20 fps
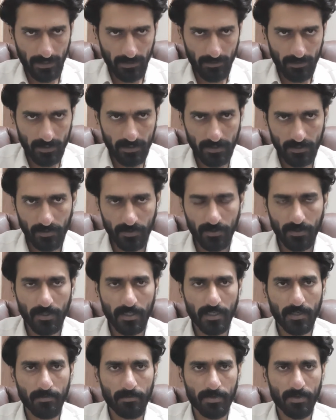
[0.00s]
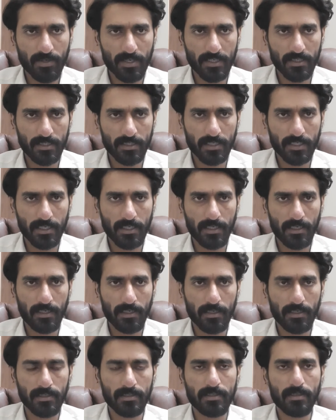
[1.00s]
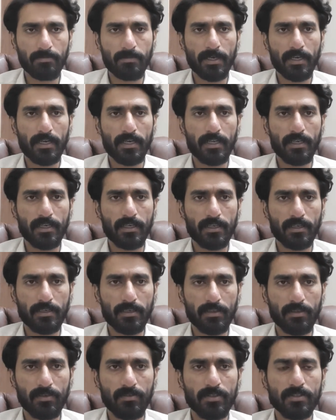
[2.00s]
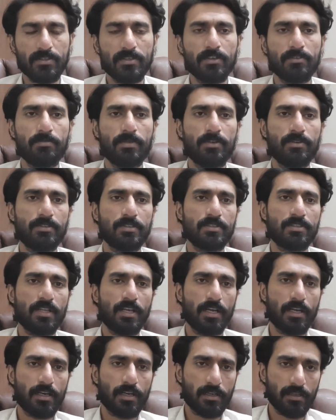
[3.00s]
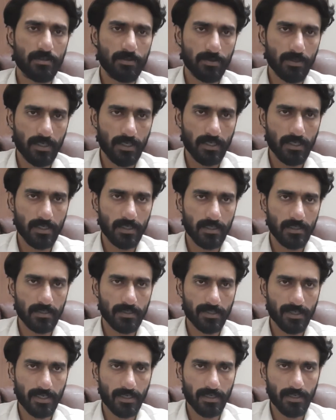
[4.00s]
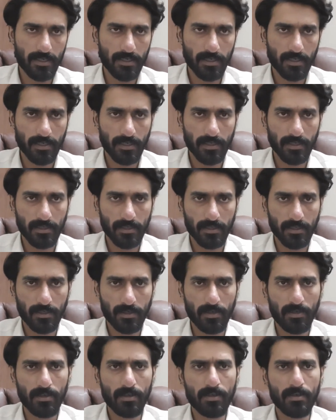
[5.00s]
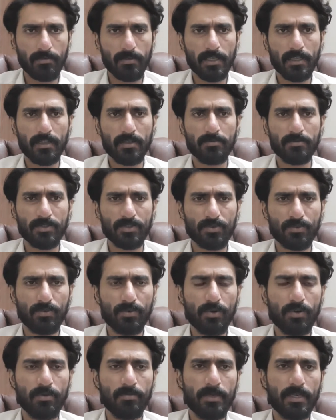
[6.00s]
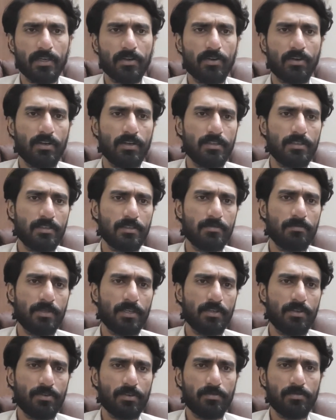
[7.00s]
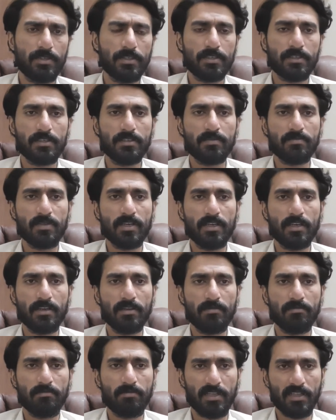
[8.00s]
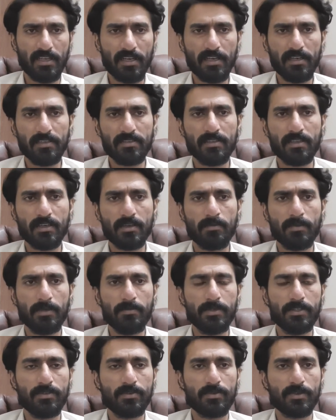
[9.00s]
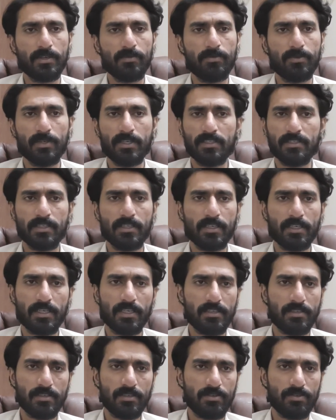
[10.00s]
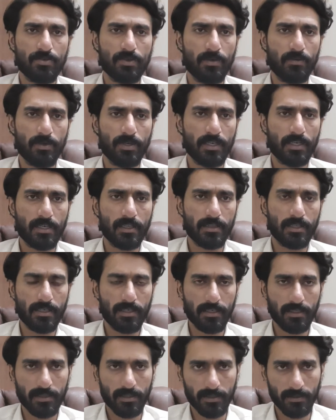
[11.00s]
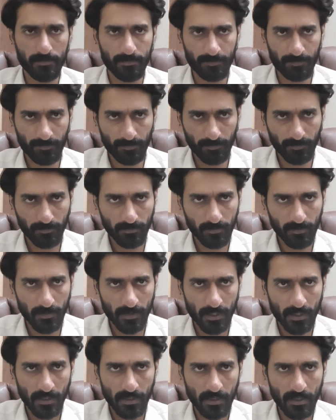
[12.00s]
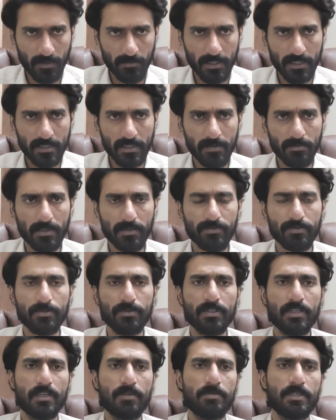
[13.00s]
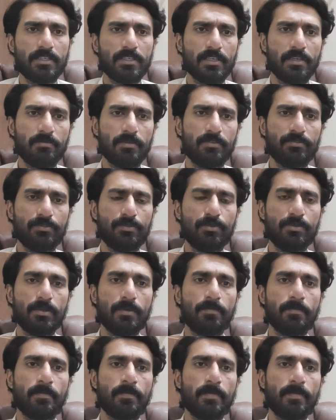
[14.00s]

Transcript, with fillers: और जैसे उन्होंने प्रोटेस्ट किया इससे पहले एक यूनिवर्सिटी ऑफ बलूचिस्तान का जो है स्कैंडल निकला था और मतलब स्कूलों में कॉलेजेस में यूनिवर्सिटीज़ में मदारस तक में भी जो है वो ऐसे केसेस जो है वो निकलते रहते हैं न बच्चे महफूज हैं न बच्चियाँ महफूज हैं